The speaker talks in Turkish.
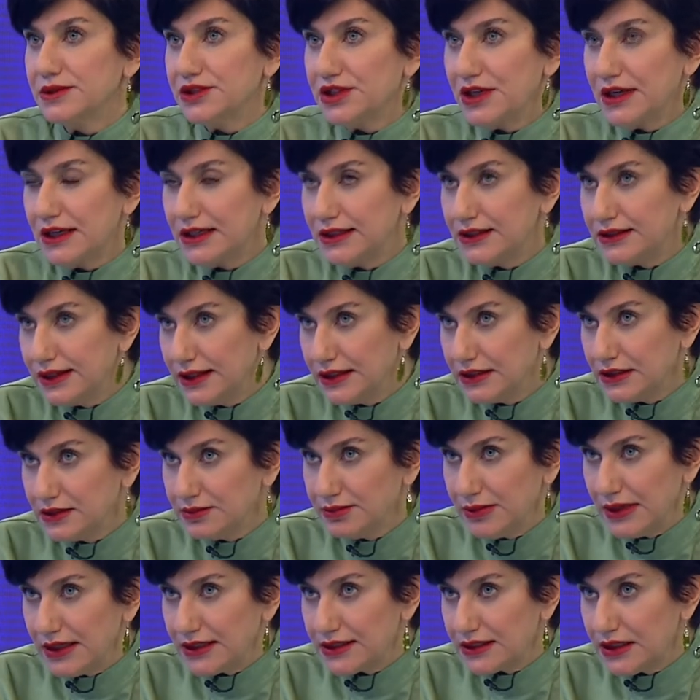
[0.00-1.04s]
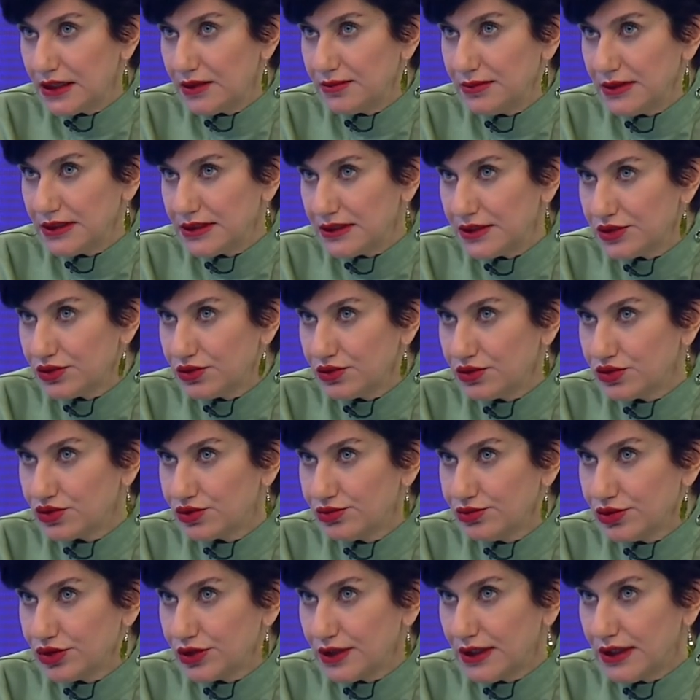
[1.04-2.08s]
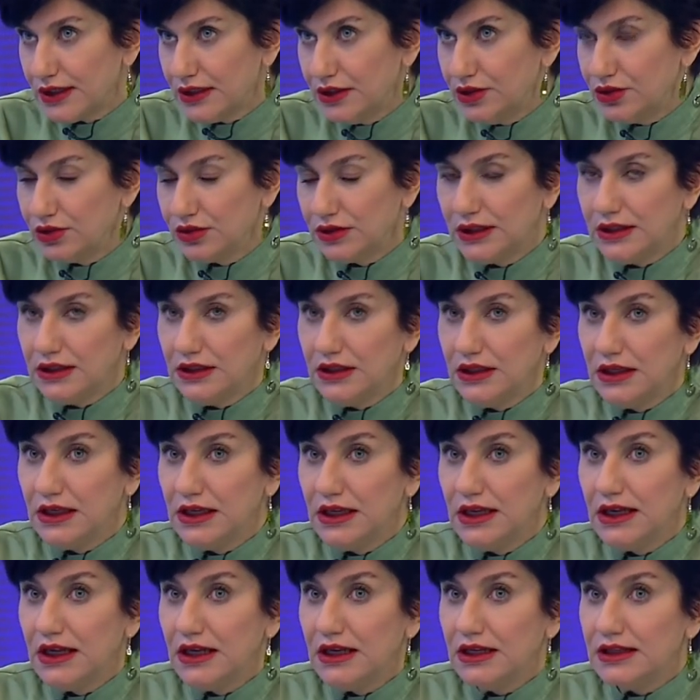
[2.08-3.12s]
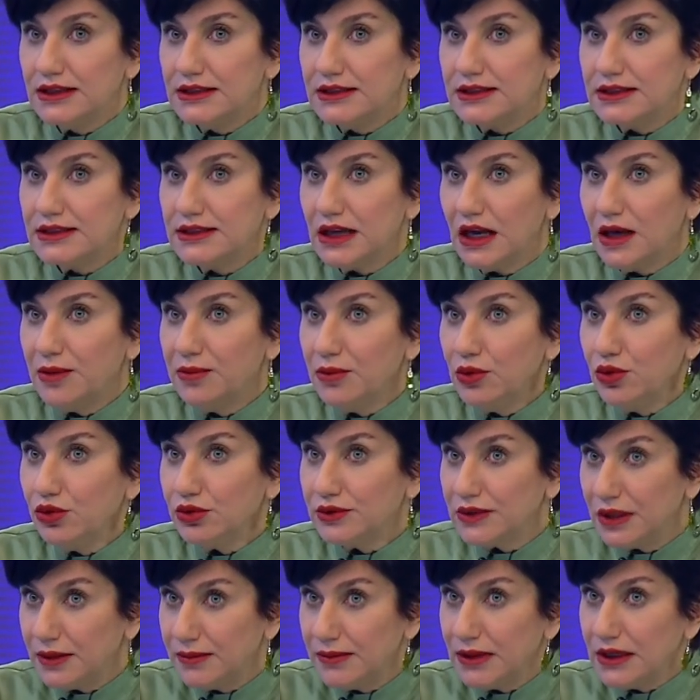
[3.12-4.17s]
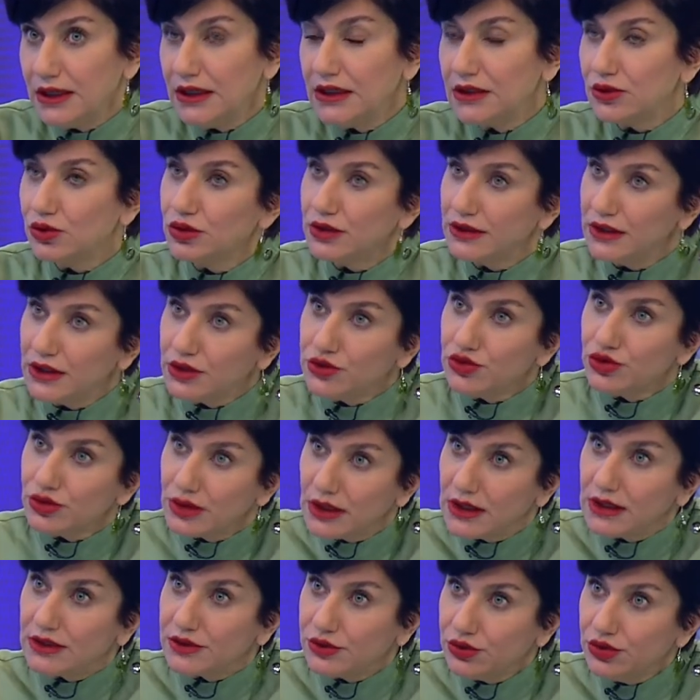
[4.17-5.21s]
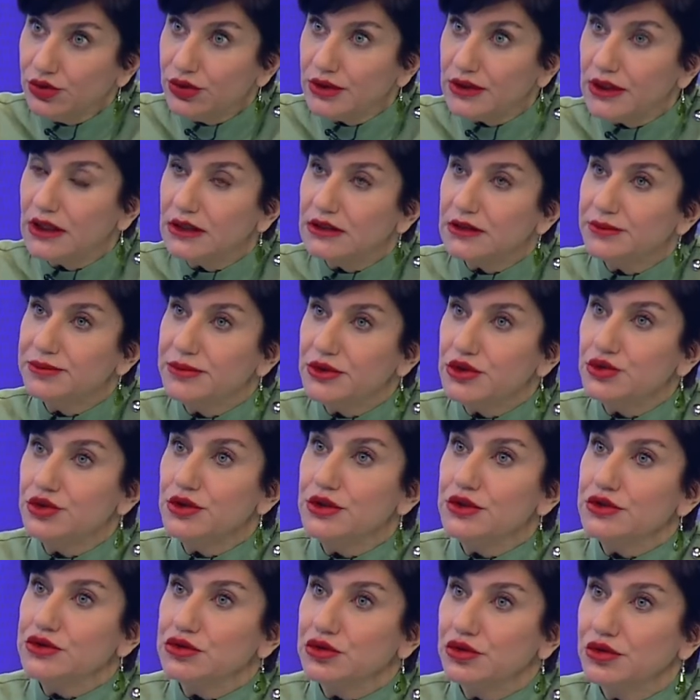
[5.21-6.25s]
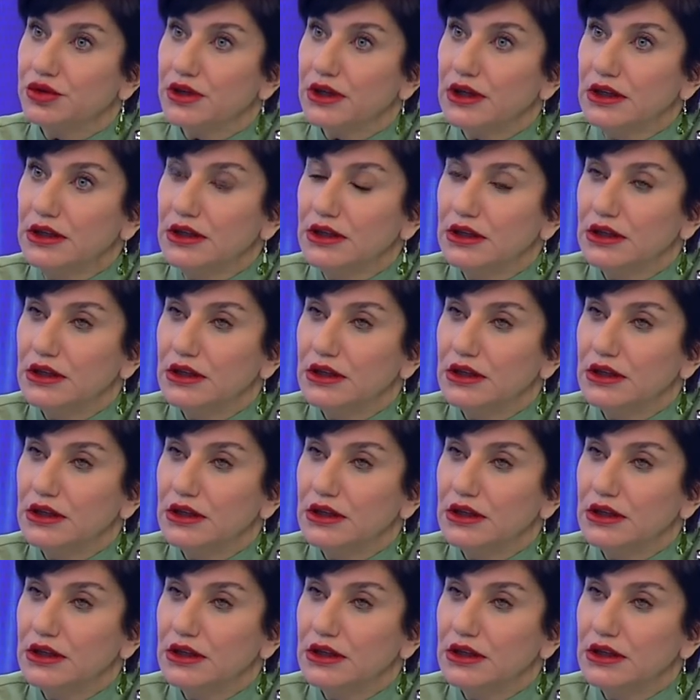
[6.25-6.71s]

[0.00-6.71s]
bir şekilde derinin beslenmesi için oluşmuş tali yollar. Ama o damarlar o kadar çok artıyor ki artık bir süre sonra...